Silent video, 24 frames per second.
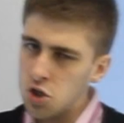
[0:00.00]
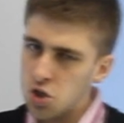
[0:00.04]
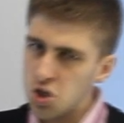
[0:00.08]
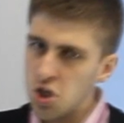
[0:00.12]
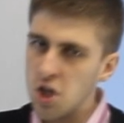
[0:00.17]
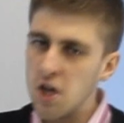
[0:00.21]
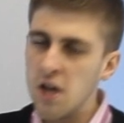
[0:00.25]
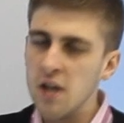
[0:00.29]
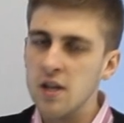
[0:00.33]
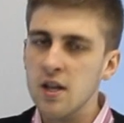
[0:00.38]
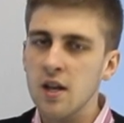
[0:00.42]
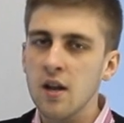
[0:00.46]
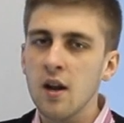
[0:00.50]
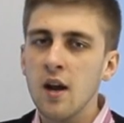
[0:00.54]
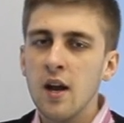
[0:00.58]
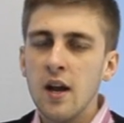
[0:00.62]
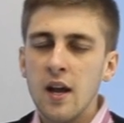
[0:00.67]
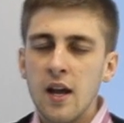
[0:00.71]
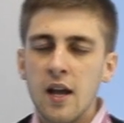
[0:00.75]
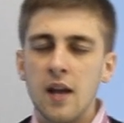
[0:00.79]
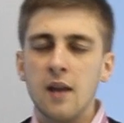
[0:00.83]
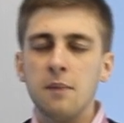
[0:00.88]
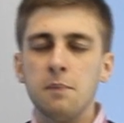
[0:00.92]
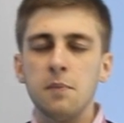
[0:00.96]
de Schroeder,
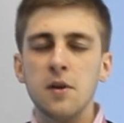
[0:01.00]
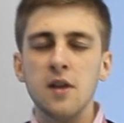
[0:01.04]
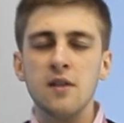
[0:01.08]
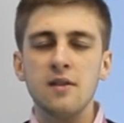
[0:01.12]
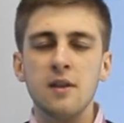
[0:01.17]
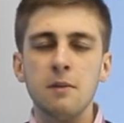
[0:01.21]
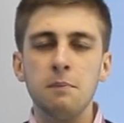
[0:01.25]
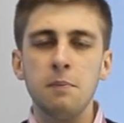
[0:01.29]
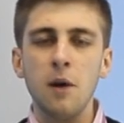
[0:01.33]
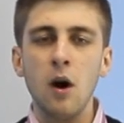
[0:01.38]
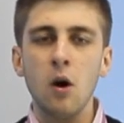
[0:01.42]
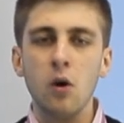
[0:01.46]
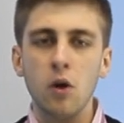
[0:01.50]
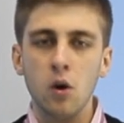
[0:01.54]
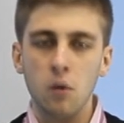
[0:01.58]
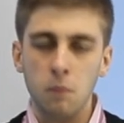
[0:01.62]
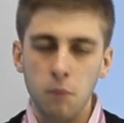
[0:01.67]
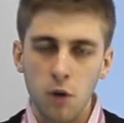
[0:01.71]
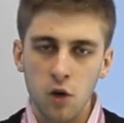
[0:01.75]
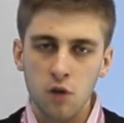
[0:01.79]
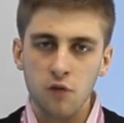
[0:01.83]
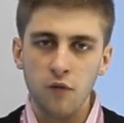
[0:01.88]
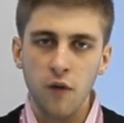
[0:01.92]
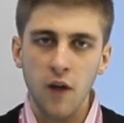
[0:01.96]
em principal, que eu
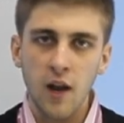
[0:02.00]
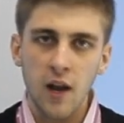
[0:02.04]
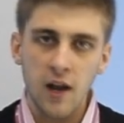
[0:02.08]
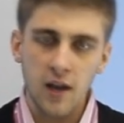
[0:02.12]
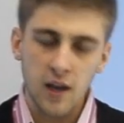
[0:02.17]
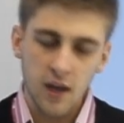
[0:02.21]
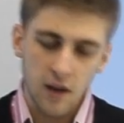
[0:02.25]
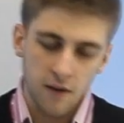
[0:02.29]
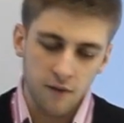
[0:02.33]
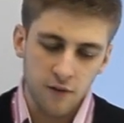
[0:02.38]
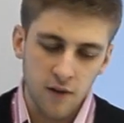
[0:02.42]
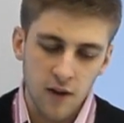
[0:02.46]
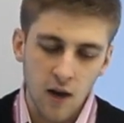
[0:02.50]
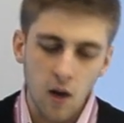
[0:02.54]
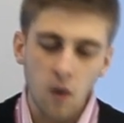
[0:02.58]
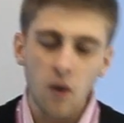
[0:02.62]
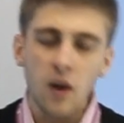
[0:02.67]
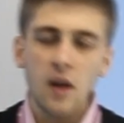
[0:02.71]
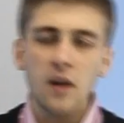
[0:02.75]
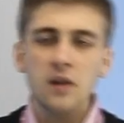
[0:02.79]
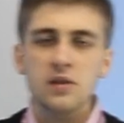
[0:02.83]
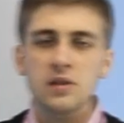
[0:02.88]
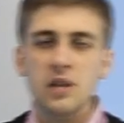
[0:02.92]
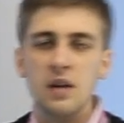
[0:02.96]
posso falar aqui,
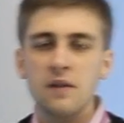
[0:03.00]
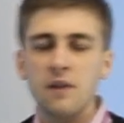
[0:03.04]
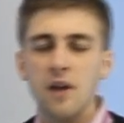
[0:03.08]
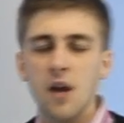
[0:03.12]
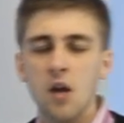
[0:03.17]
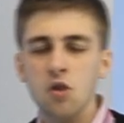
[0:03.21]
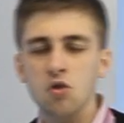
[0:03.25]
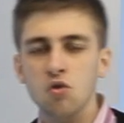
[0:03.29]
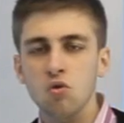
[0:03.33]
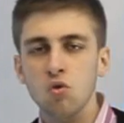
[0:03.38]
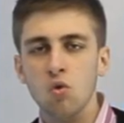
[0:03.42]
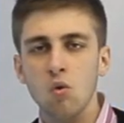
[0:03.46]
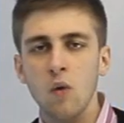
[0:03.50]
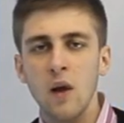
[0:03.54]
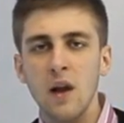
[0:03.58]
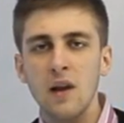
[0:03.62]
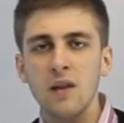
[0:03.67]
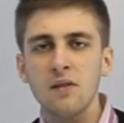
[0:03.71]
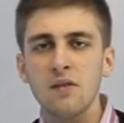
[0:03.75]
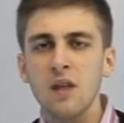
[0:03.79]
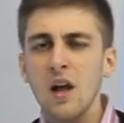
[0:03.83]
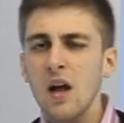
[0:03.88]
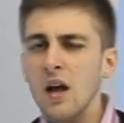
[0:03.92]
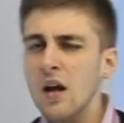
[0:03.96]
afinal, estava lá junto com
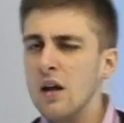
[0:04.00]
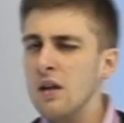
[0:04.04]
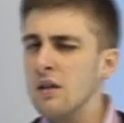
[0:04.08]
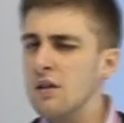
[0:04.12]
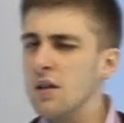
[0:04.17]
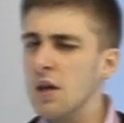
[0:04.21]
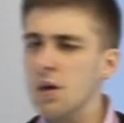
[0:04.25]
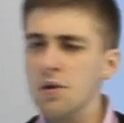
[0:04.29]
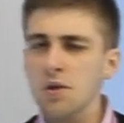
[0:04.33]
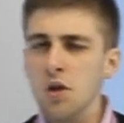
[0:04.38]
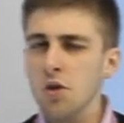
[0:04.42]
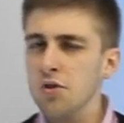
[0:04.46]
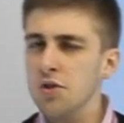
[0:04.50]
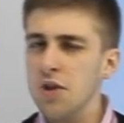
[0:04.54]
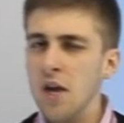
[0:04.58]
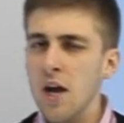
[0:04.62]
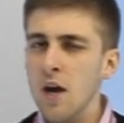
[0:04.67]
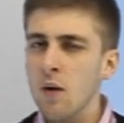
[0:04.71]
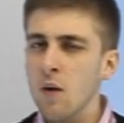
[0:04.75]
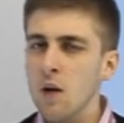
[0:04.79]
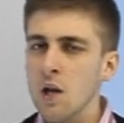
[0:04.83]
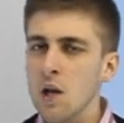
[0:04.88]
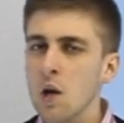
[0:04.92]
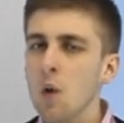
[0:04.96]
eles não dão
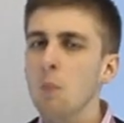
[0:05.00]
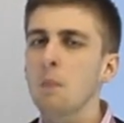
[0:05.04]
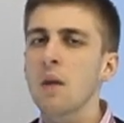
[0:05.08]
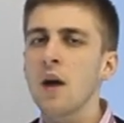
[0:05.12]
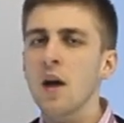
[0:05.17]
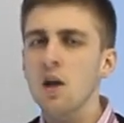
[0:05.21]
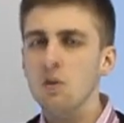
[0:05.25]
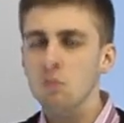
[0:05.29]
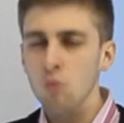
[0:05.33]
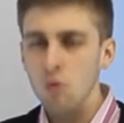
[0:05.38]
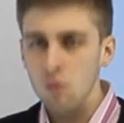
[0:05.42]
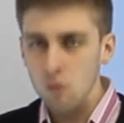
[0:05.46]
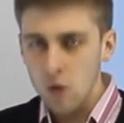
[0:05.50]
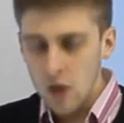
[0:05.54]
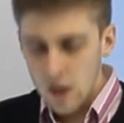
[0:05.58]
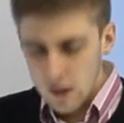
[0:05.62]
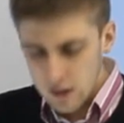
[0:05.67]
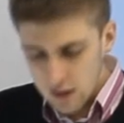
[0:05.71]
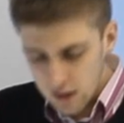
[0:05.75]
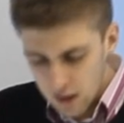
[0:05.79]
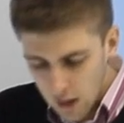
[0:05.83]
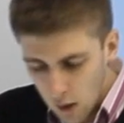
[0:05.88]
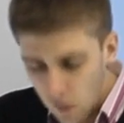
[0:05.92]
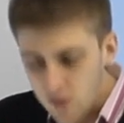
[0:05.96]
trégua não. Mesmo
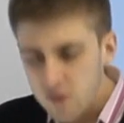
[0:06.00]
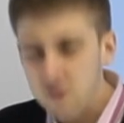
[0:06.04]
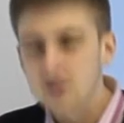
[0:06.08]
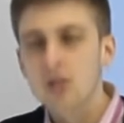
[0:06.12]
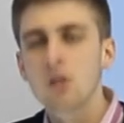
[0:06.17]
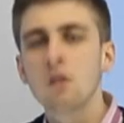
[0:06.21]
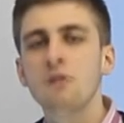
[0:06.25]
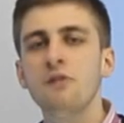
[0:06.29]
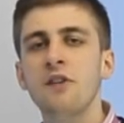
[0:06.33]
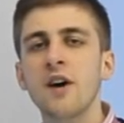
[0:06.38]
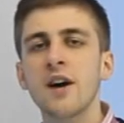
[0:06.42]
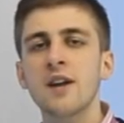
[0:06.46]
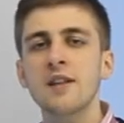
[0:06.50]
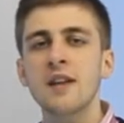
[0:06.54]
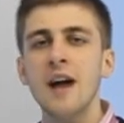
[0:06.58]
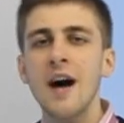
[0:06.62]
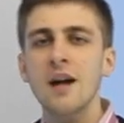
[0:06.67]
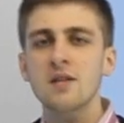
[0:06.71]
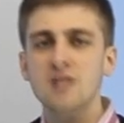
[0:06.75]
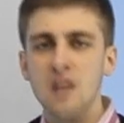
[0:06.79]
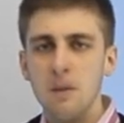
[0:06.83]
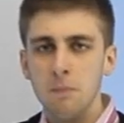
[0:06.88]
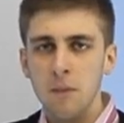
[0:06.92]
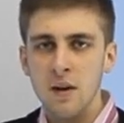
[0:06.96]
não estando fardados,